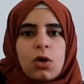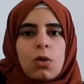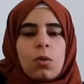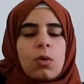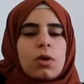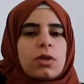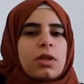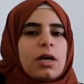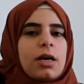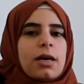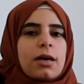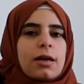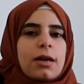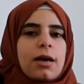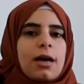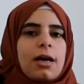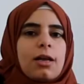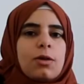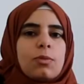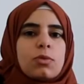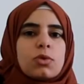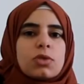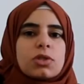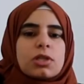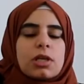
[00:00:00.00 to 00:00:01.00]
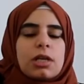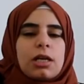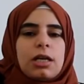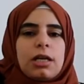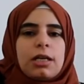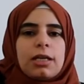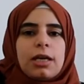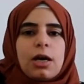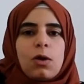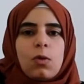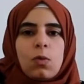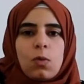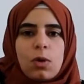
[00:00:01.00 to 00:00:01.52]
وظهر المصطلح
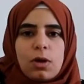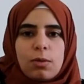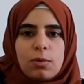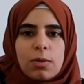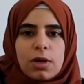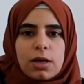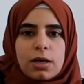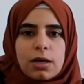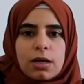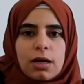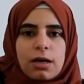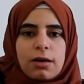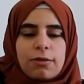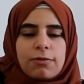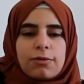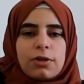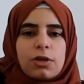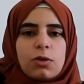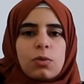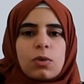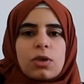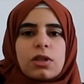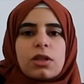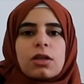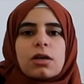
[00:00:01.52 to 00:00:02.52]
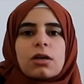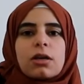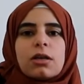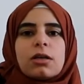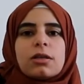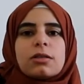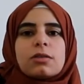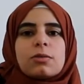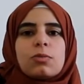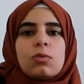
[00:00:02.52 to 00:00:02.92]
لأول مرة في وثيقة